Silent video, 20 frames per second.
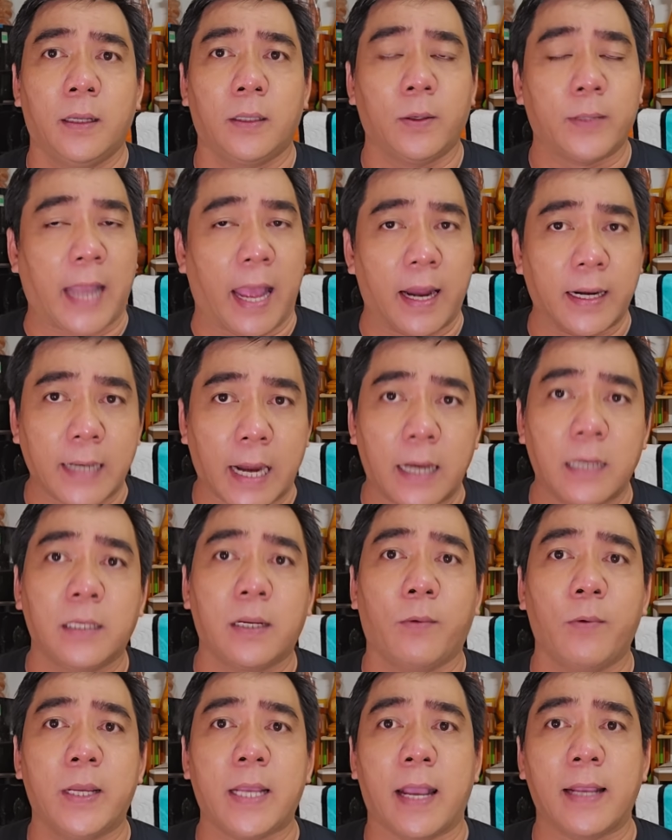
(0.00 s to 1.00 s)
tôi khẳng định
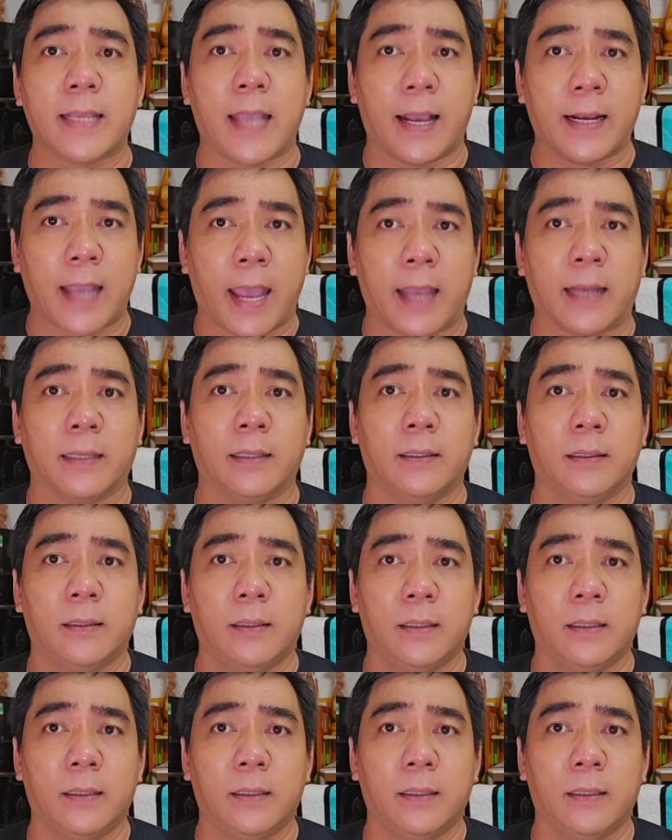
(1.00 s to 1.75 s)
cho quý khán giả rằng